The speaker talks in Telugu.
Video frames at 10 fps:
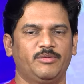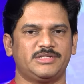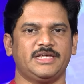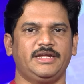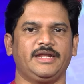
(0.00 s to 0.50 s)

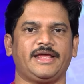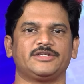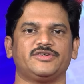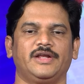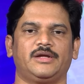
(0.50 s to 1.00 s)
నమస్తే నేను
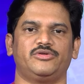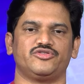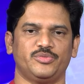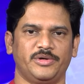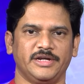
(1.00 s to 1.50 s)
కేశవ్ వెల్కమ్ టు
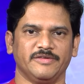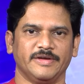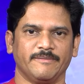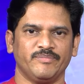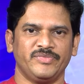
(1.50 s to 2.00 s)
సుమన్ టీవీ
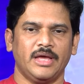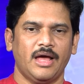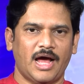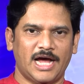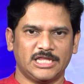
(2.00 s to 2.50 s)

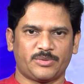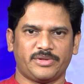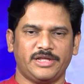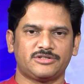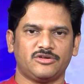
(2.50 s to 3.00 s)

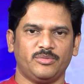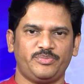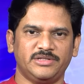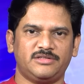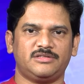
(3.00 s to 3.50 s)
ఆంధ్రప్రదేశ్లో
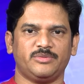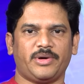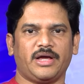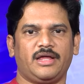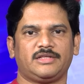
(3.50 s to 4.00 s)
పీసీసీ
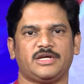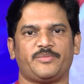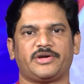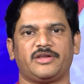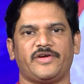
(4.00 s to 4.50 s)
పగ్గాలు
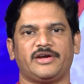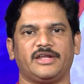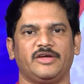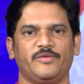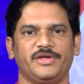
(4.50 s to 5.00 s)
చేపట్టిన
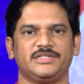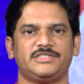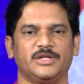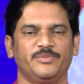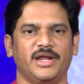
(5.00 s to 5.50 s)
వెంటనే వైఎస్
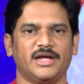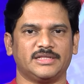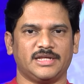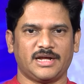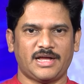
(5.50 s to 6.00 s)
షర్మిల
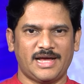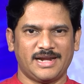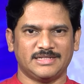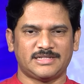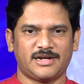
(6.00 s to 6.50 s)
తన
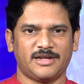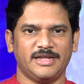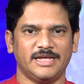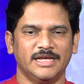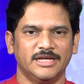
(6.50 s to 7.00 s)

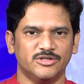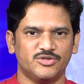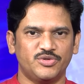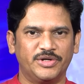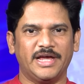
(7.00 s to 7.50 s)
కార్యాచరణని
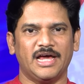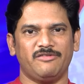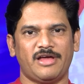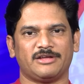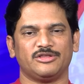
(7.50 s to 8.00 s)
సుడిగాలి
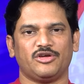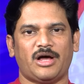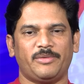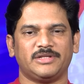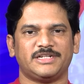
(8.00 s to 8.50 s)
వేగంతో
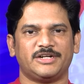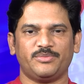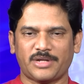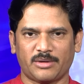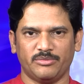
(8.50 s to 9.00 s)
అమలు చేయడం
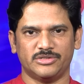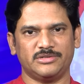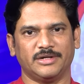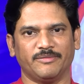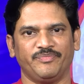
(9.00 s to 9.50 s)

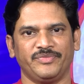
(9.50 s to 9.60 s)
ప్రారంభిస్తున్నారు